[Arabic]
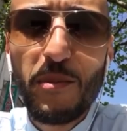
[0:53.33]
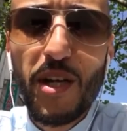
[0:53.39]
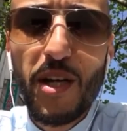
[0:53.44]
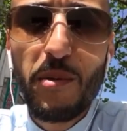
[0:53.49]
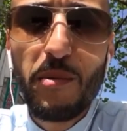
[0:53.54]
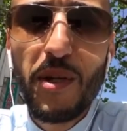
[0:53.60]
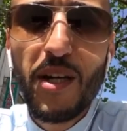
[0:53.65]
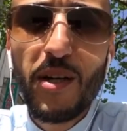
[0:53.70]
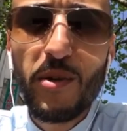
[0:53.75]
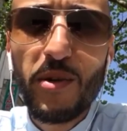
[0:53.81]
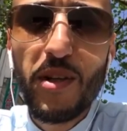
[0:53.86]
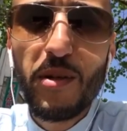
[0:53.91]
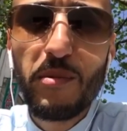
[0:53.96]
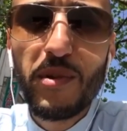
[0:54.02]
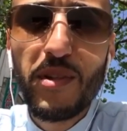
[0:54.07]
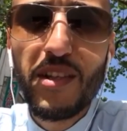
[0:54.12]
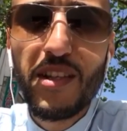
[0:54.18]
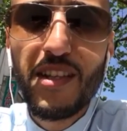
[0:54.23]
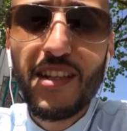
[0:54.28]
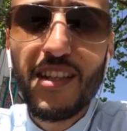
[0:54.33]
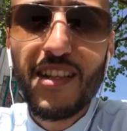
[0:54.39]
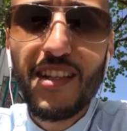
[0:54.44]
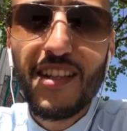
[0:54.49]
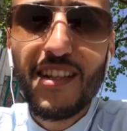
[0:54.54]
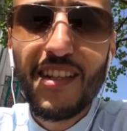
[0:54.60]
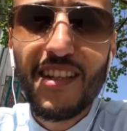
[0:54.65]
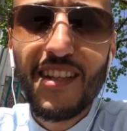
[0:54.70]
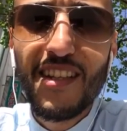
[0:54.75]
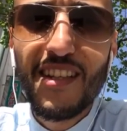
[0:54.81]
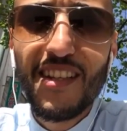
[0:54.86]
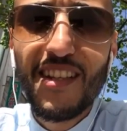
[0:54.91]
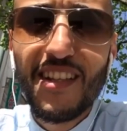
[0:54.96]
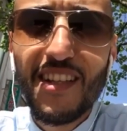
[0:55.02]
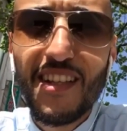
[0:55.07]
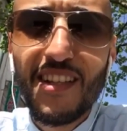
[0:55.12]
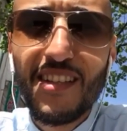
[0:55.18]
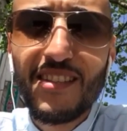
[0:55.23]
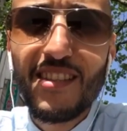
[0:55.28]
مرحبا خويا من
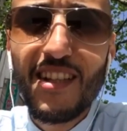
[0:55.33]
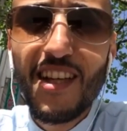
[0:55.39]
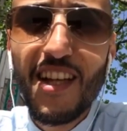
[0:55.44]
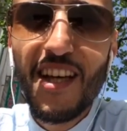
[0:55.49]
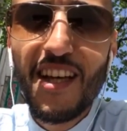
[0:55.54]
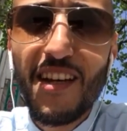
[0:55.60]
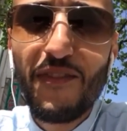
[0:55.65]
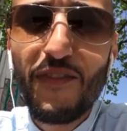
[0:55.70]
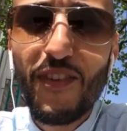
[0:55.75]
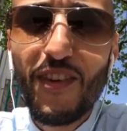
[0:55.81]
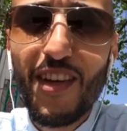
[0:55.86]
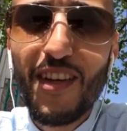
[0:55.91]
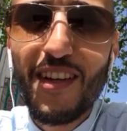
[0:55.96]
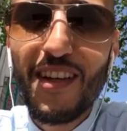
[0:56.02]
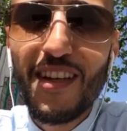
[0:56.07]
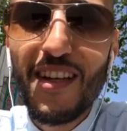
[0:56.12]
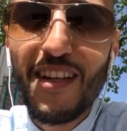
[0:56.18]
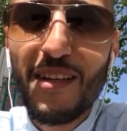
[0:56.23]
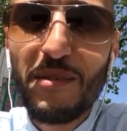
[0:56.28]
انا راه في